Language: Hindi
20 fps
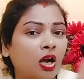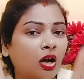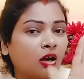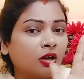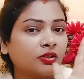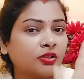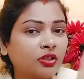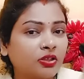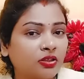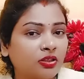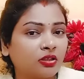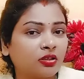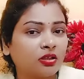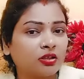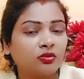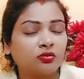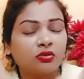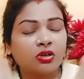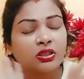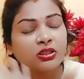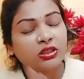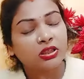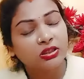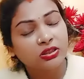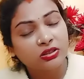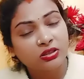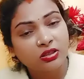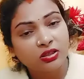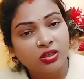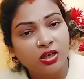अच्छे से गई हो अच्छे
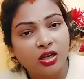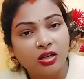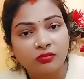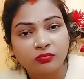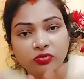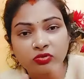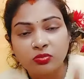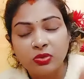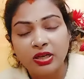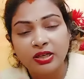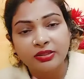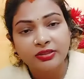से रहना हम तुम्हारे